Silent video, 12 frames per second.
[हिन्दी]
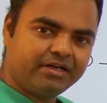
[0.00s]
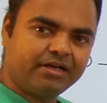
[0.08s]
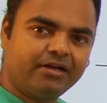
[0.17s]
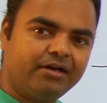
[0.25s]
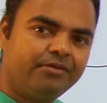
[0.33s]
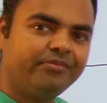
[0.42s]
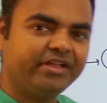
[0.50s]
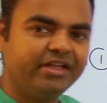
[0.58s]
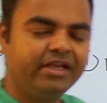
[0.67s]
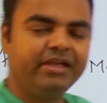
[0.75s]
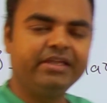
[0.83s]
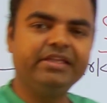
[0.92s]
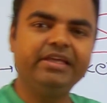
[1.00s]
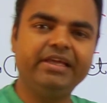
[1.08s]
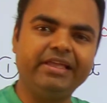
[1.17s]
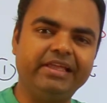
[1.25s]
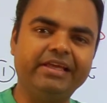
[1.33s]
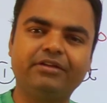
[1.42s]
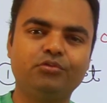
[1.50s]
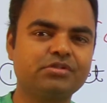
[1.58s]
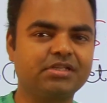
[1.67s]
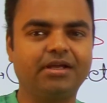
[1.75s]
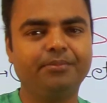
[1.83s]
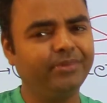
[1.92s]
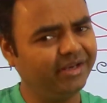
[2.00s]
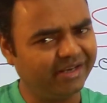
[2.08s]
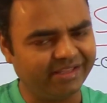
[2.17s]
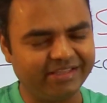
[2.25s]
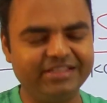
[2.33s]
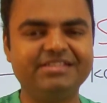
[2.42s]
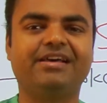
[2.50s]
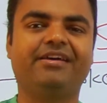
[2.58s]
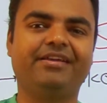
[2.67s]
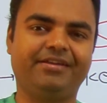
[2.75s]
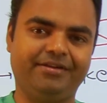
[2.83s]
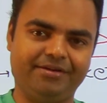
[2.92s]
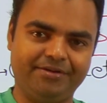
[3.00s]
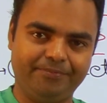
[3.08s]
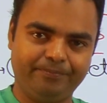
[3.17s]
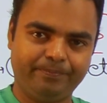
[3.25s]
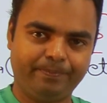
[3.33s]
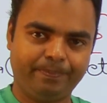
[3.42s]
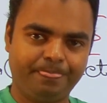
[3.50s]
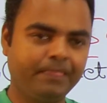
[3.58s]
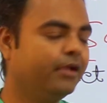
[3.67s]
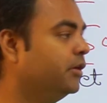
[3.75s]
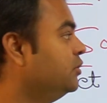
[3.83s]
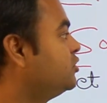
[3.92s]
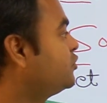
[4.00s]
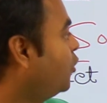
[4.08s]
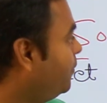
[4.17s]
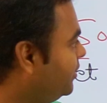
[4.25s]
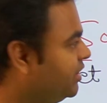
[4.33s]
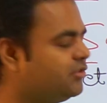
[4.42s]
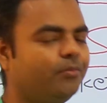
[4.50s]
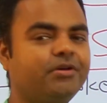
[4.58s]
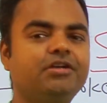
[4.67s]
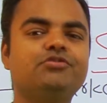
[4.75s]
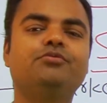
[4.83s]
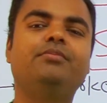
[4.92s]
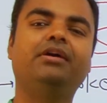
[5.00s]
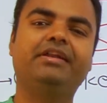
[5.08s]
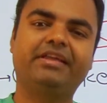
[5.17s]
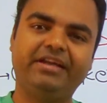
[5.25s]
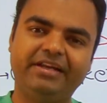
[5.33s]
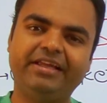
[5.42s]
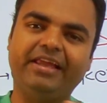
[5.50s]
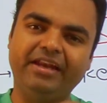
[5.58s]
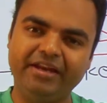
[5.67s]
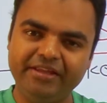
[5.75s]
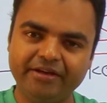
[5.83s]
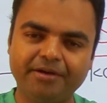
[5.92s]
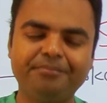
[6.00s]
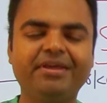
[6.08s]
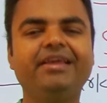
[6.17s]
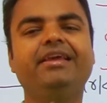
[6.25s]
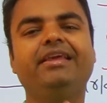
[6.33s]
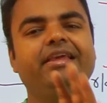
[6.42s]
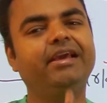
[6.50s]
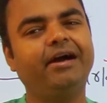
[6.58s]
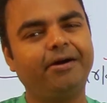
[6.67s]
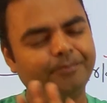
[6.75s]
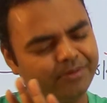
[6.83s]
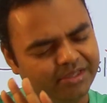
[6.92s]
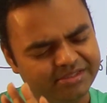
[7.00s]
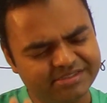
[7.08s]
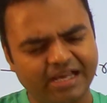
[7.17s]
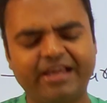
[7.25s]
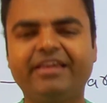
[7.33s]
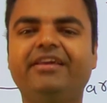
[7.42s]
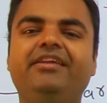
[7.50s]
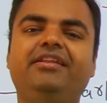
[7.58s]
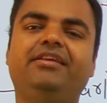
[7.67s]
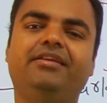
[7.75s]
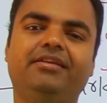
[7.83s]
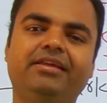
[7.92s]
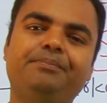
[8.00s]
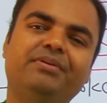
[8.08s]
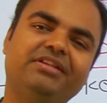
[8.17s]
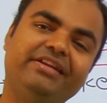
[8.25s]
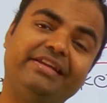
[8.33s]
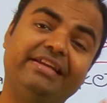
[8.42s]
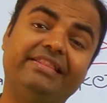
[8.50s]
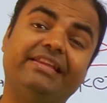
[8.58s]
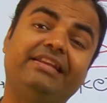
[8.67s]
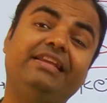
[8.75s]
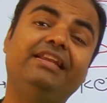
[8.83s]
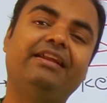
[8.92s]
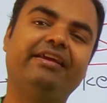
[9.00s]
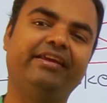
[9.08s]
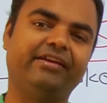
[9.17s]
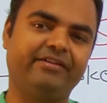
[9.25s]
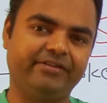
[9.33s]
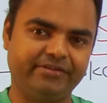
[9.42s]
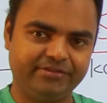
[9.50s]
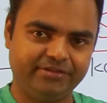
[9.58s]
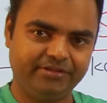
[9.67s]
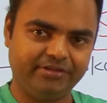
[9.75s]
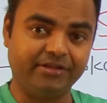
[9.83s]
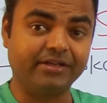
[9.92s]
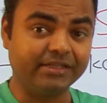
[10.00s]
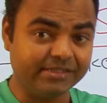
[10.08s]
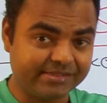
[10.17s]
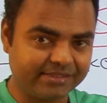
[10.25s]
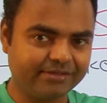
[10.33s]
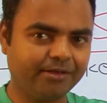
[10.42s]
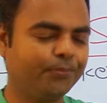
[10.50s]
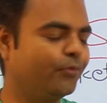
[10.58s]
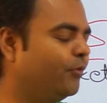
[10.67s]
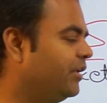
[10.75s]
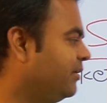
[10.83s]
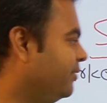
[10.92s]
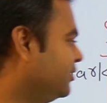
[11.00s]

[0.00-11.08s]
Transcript: खराब है ये एक दो साल में नहीं जाएगा सॉफ्टवेयर जॉब का जो मार्केट है इंडिया में ये अभी जाएगा ही नहीं ये पता नहीं कितने दिन रहेगा रीज़न आपको और एक